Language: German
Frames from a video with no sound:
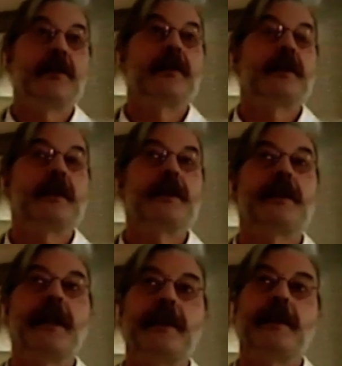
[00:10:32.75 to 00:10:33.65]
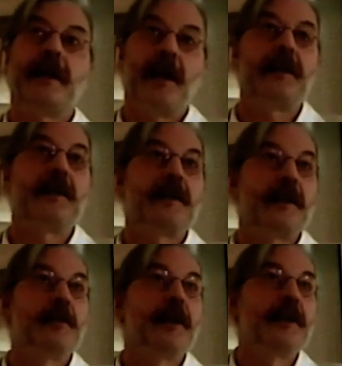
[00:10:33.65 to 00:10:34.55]
Und ich denke, gerade das
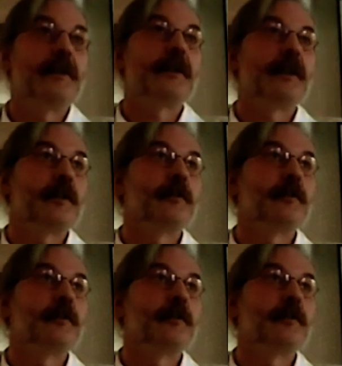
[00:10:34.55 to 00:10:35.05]
Thema integrierte